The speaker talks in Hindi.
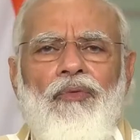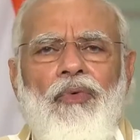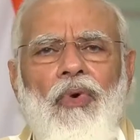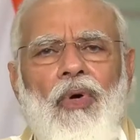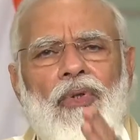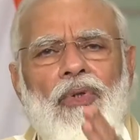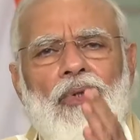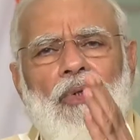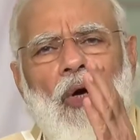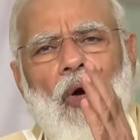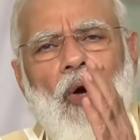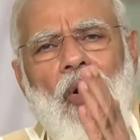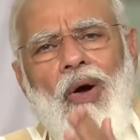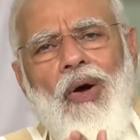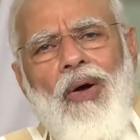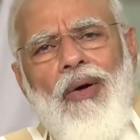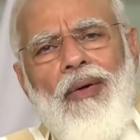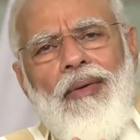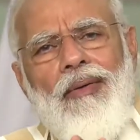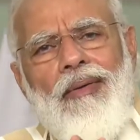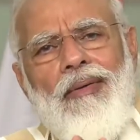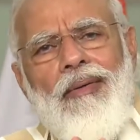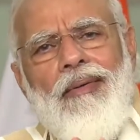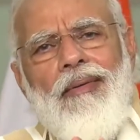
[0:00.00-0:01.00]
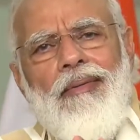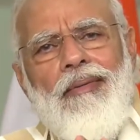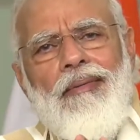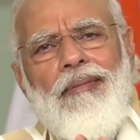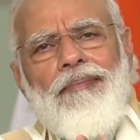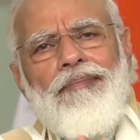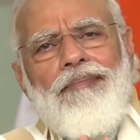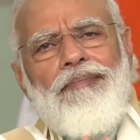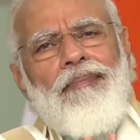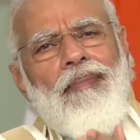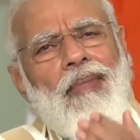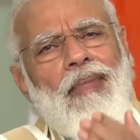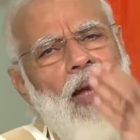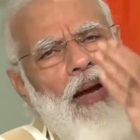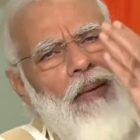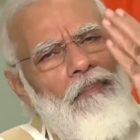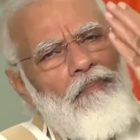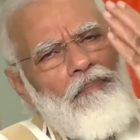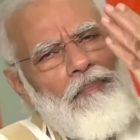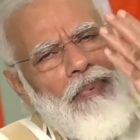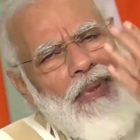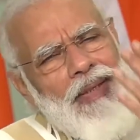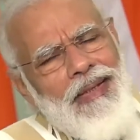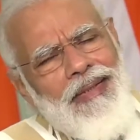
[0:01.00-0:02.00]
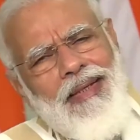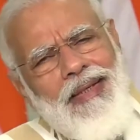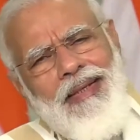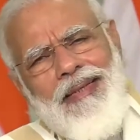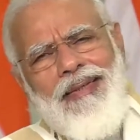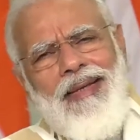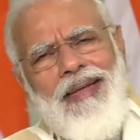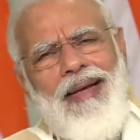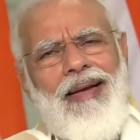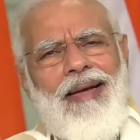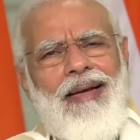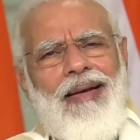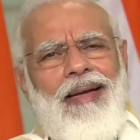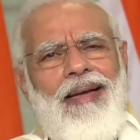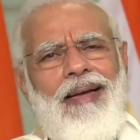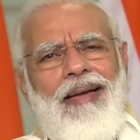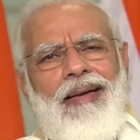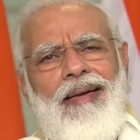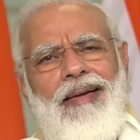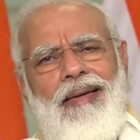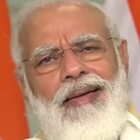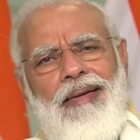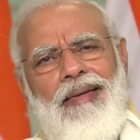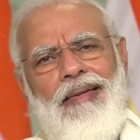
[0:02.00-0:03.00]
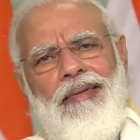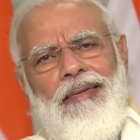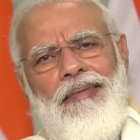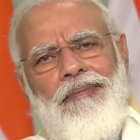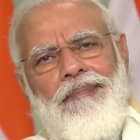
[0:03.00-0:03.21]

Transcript: वो दौर अब पीछे चला गया है